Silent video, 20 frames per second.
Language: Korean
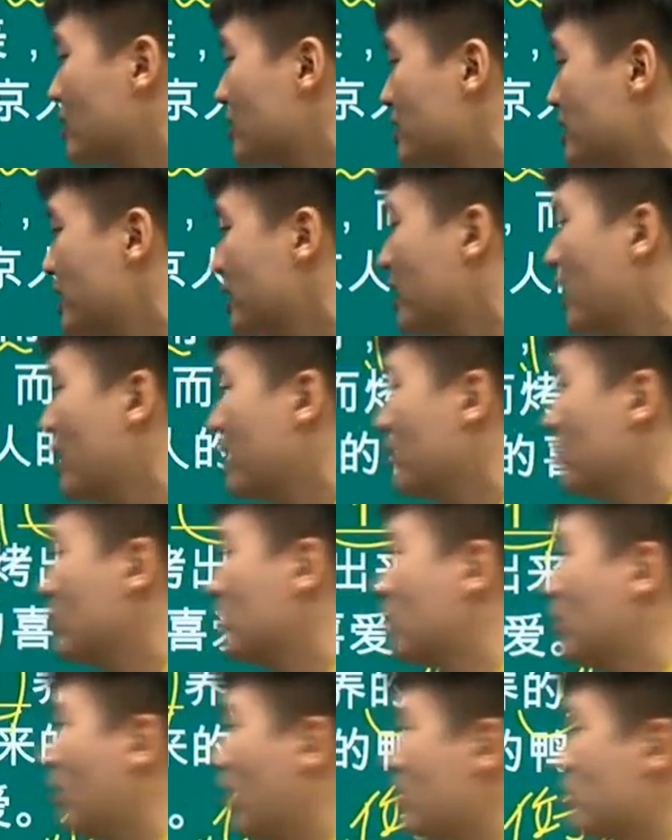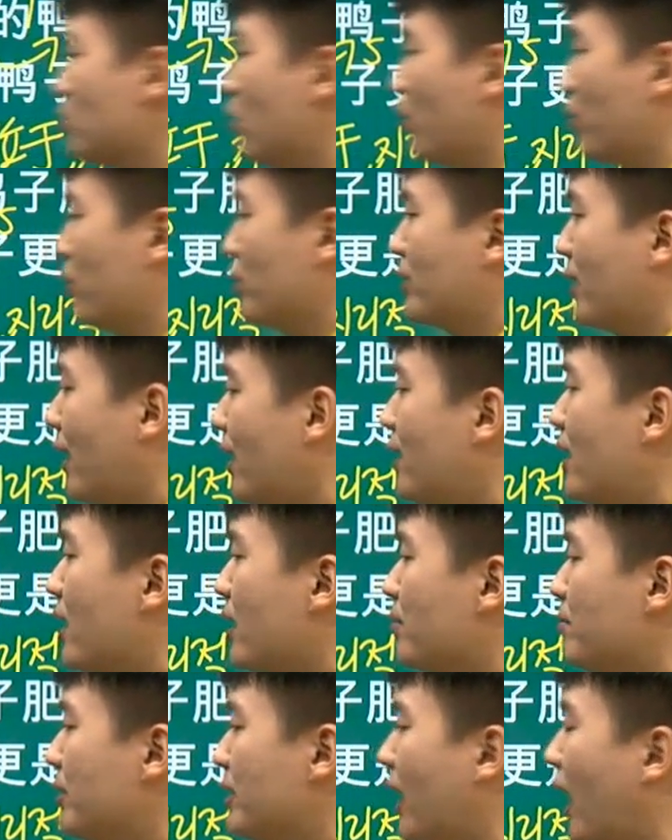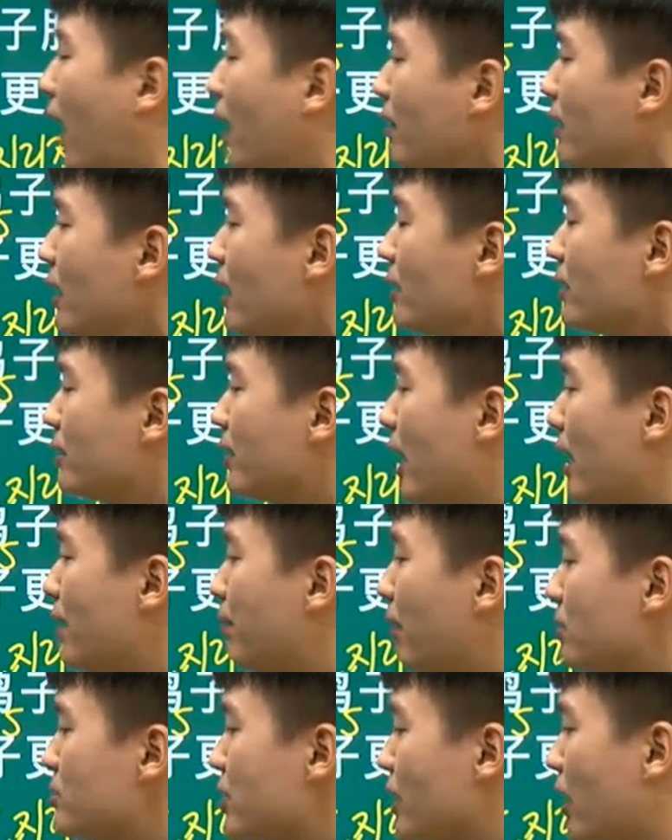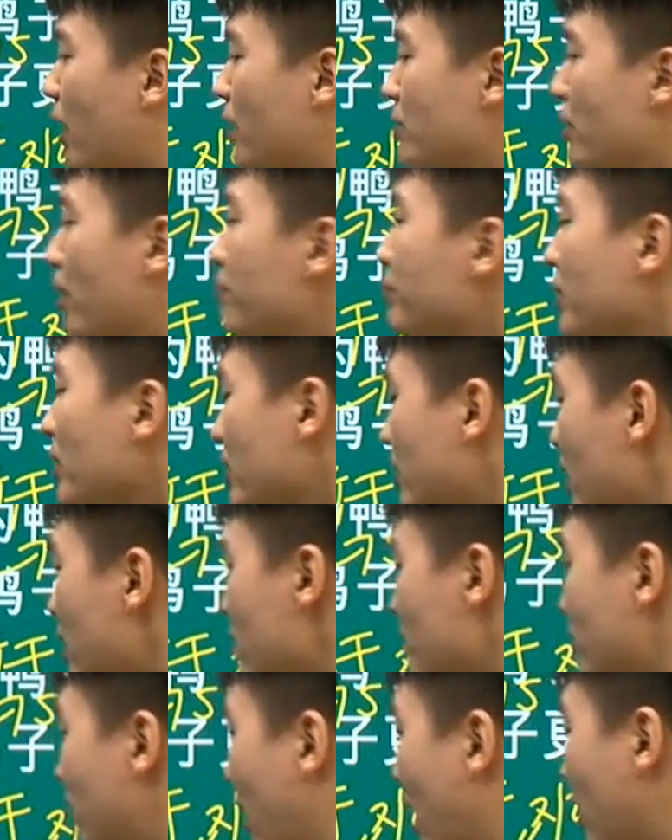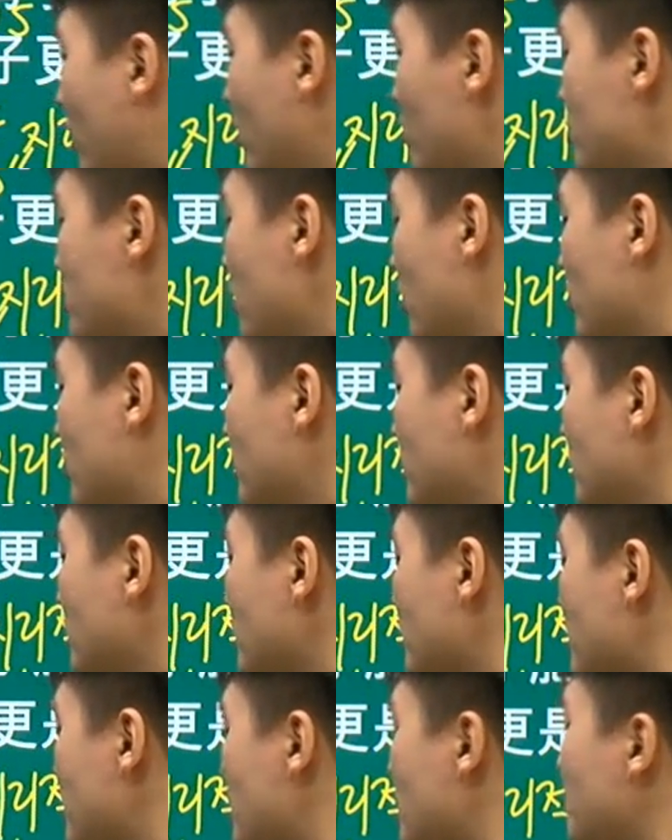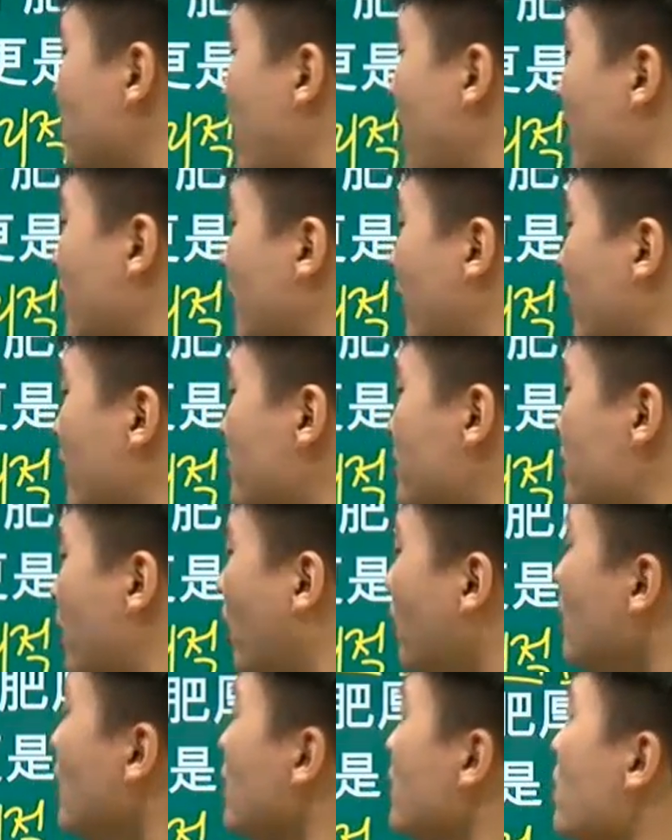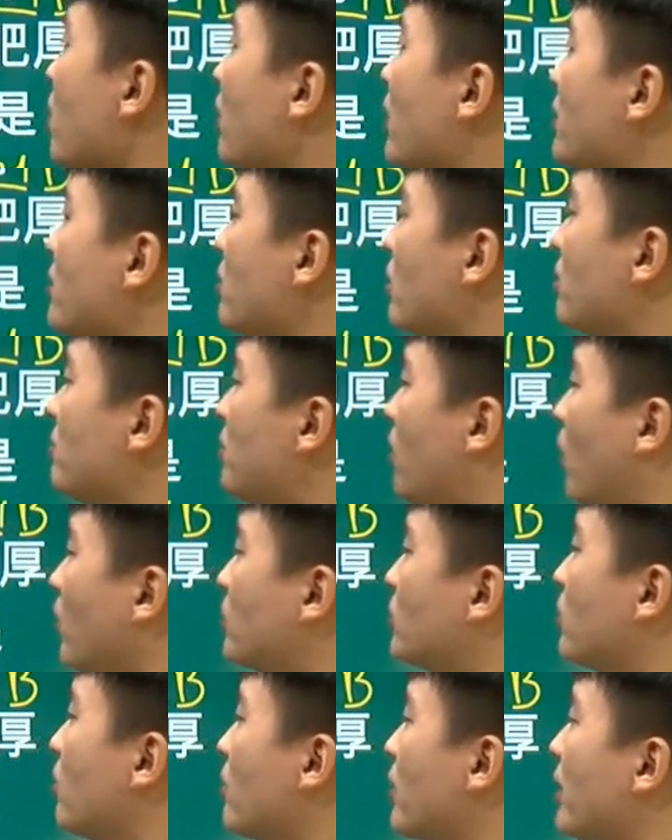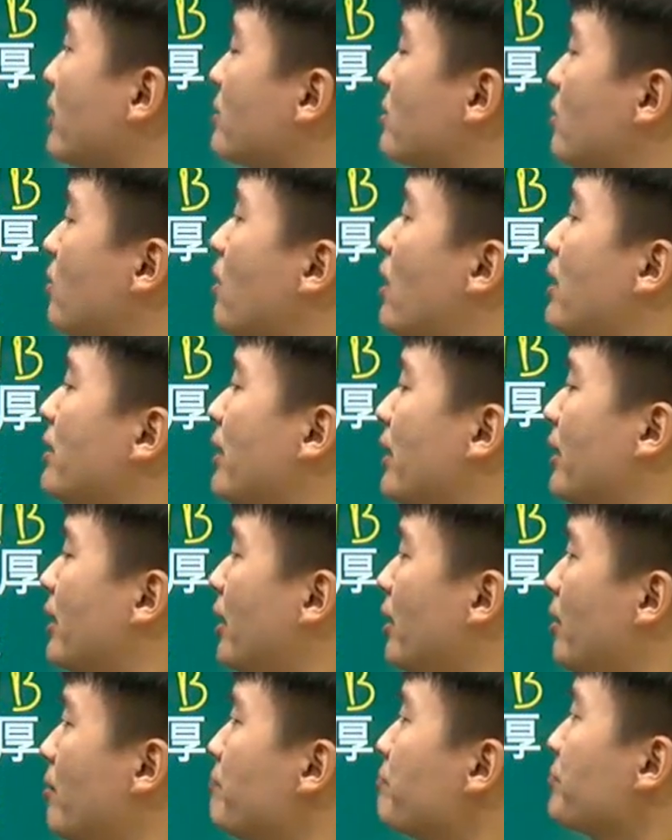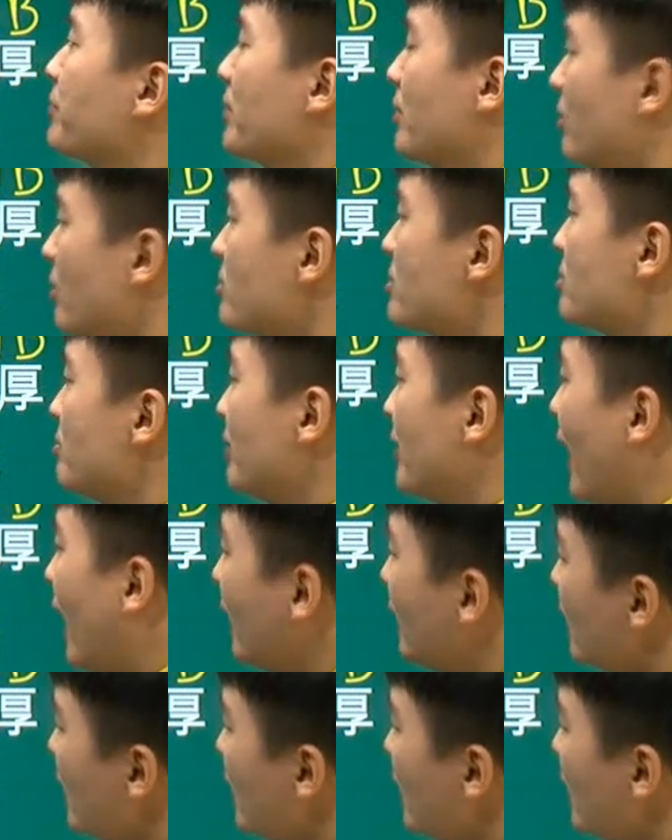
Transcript: 뜻이니까 이건 들어갈 수 없고 탈락입니다. 네 번째가 완전 띠방 그렇죠. 그 지방이 되겠죠. 여긴 여러분 어떤 게 들어가야 될까요? 그렇습니다.